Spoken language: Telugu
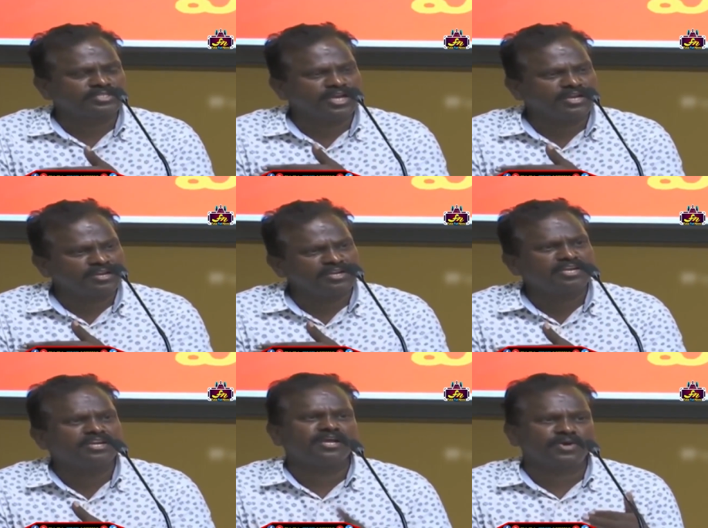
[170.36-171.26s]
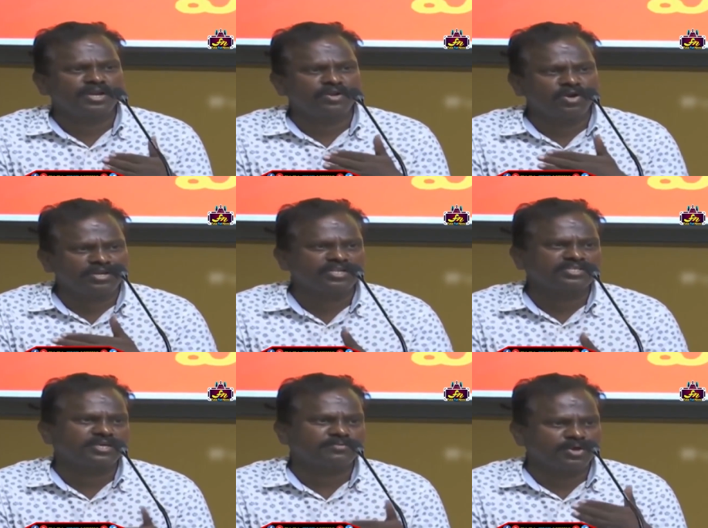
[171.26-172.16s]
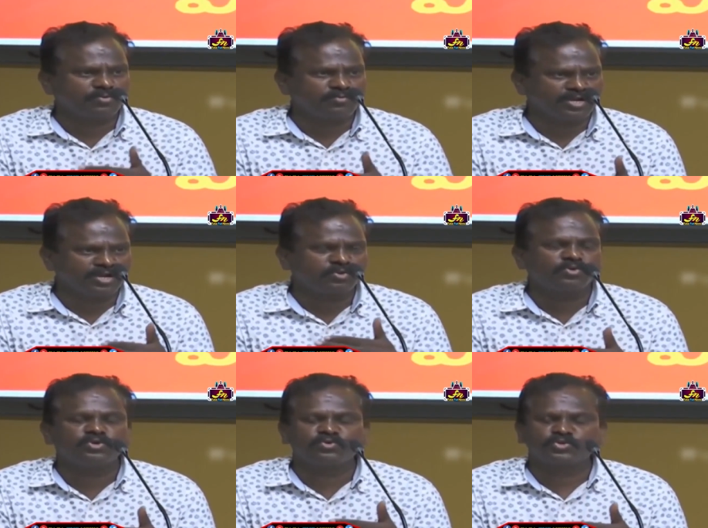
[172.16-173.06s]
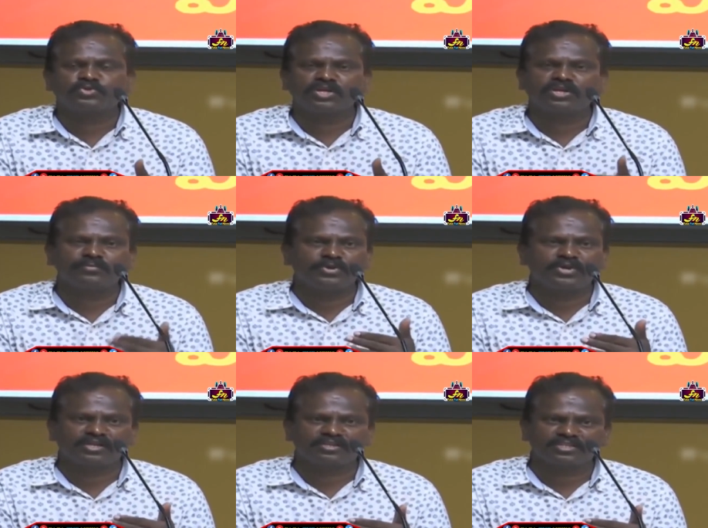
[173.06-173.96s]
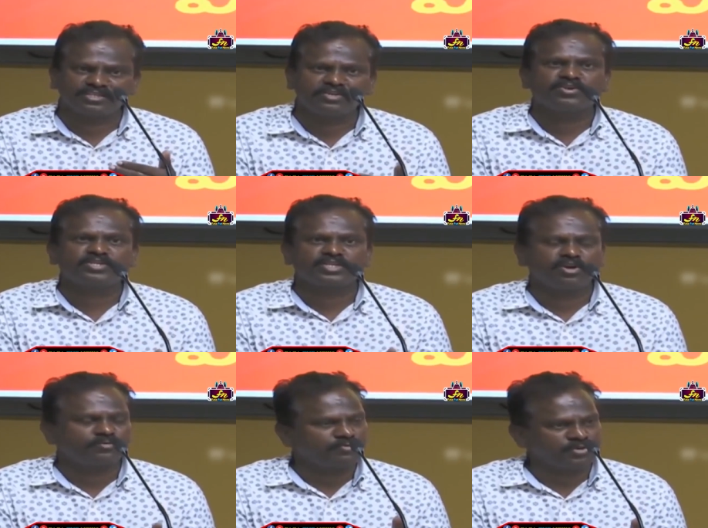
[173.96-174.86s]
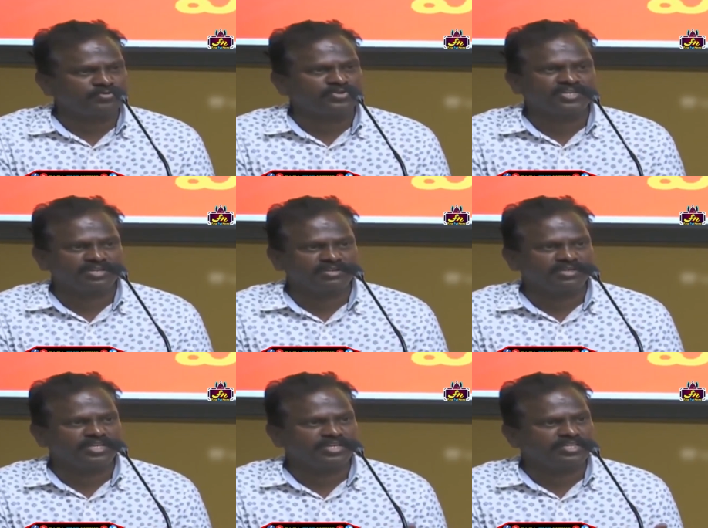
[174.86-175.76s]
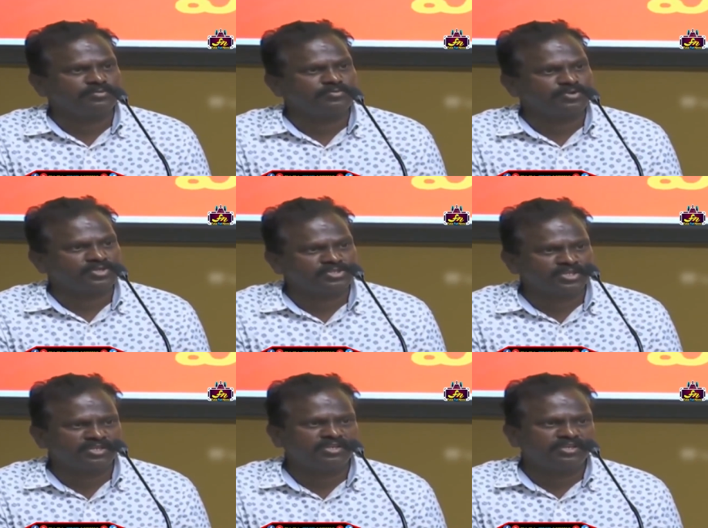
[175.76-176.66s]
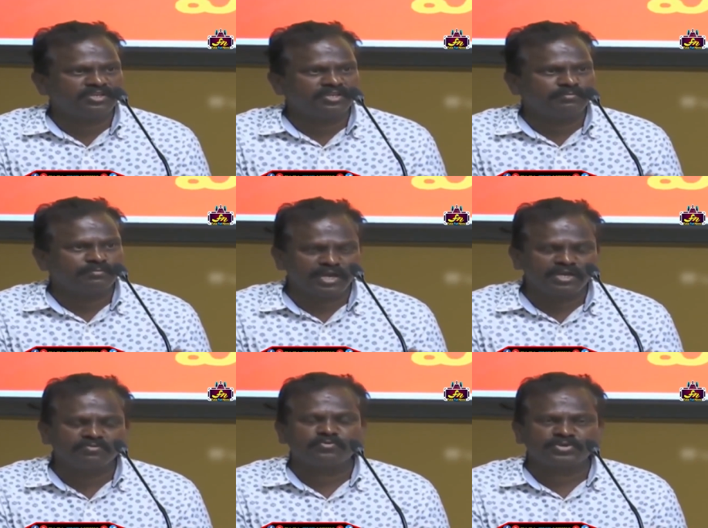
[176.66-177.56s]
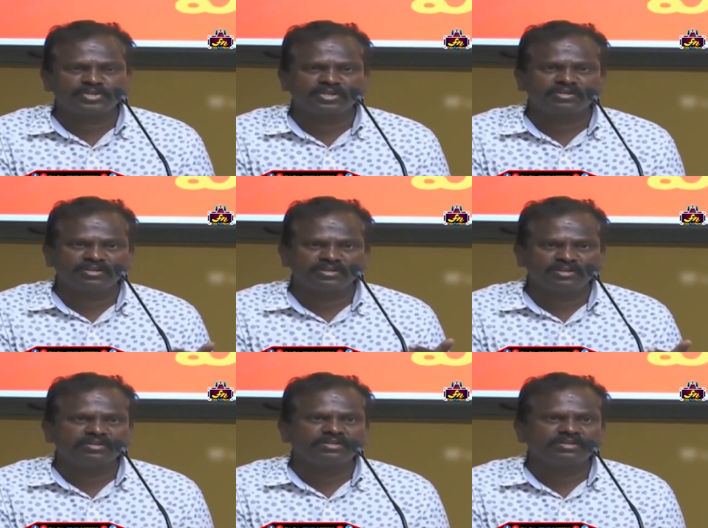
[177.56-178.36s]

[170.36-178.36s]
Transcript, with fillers: రాజధాని అన్ని గ్రామాల్లో అన్ని సభల్లో మాట్లాడుకుంటూ వస్తున్నా నా పేరు డాక్టర్ శ్రీనివాసరావు ఆమె ప్రొఫెసర్ ఇన్ గీతం యూనివర్సిటీ బై ప్రొఫెషన్